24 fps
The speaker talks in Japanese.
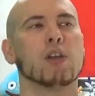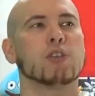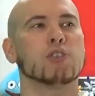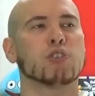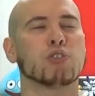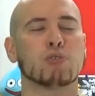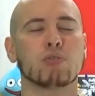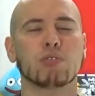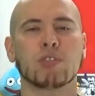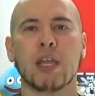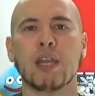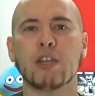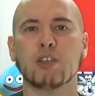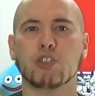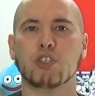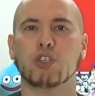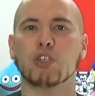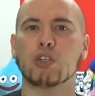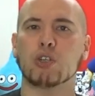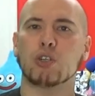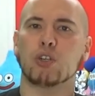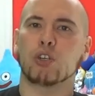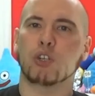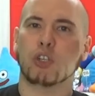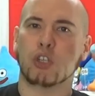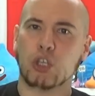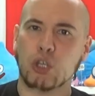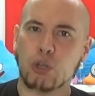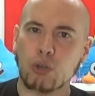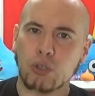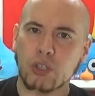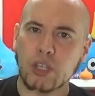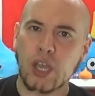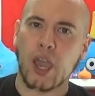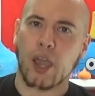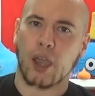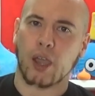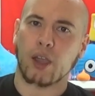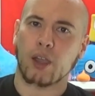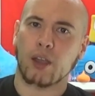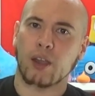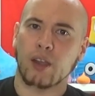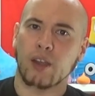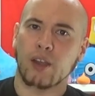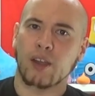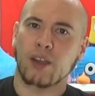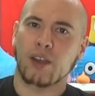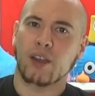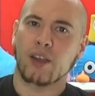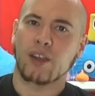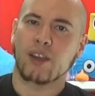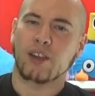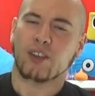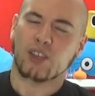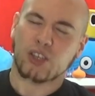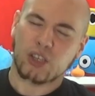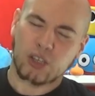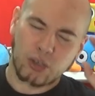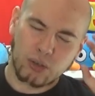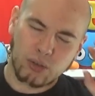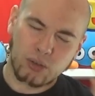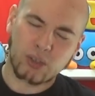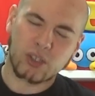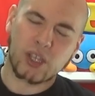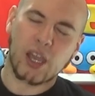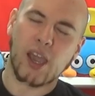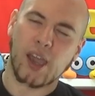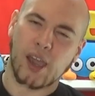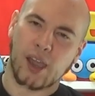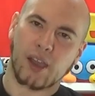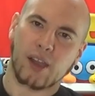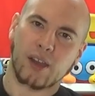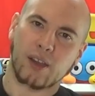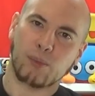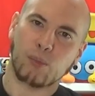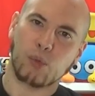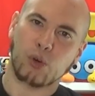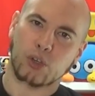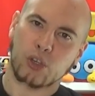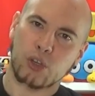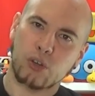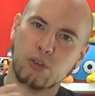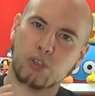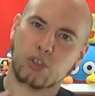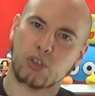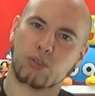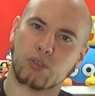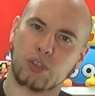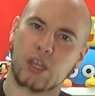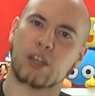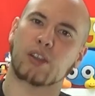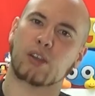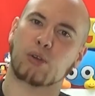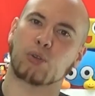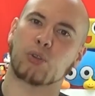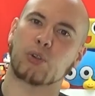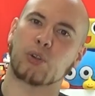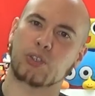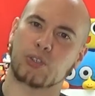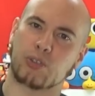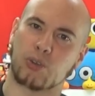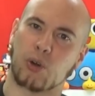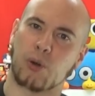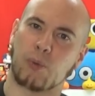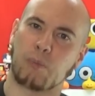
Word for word: 10点中9点9点もう90点ってことですよ